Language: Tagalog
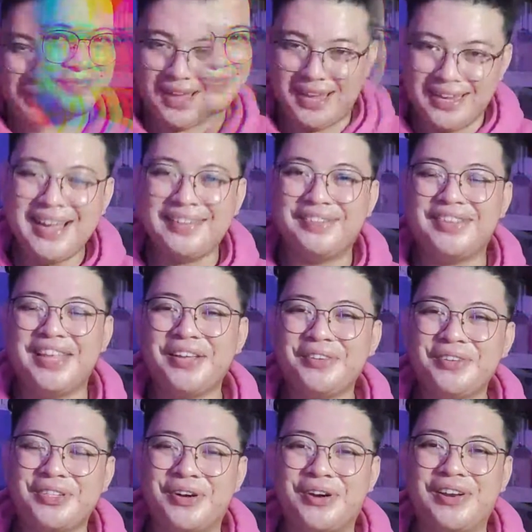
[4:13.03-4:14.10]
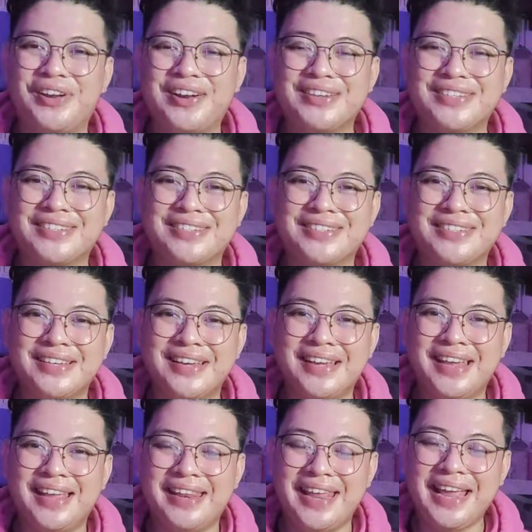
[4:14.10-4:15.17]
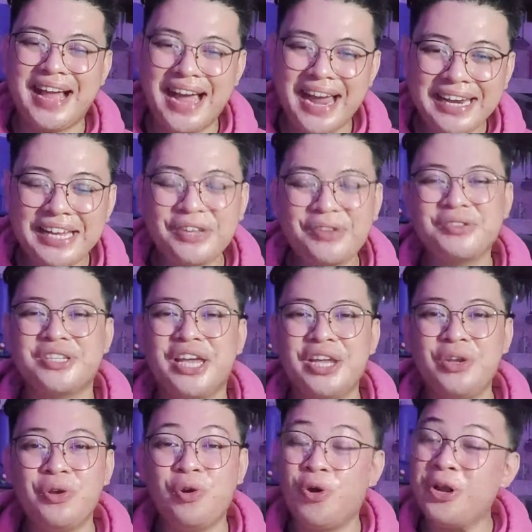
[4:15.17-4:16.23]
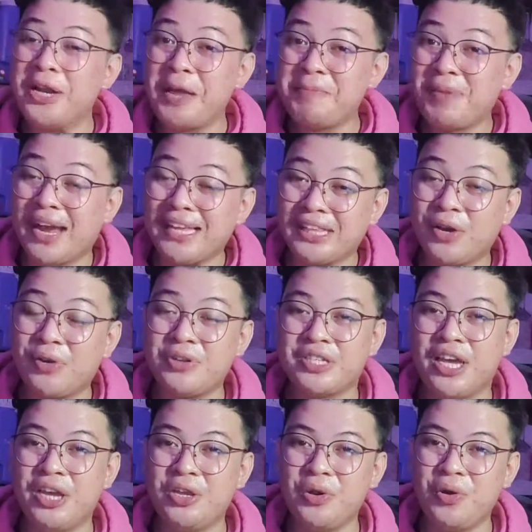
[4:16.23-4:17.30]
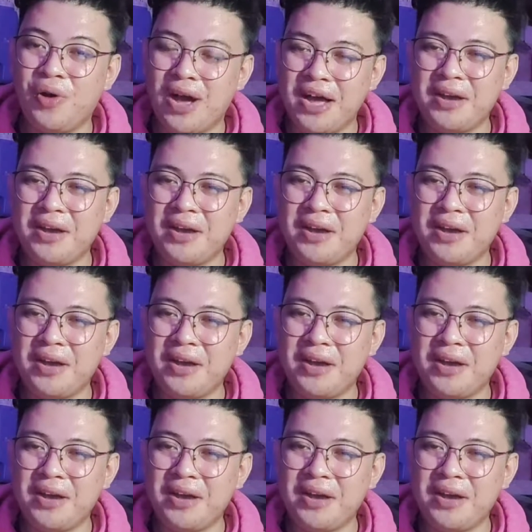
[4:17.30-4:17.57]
Ayan, Tecno Scholars. Na-highlight ko sa inyo or naipakita ko sa inyo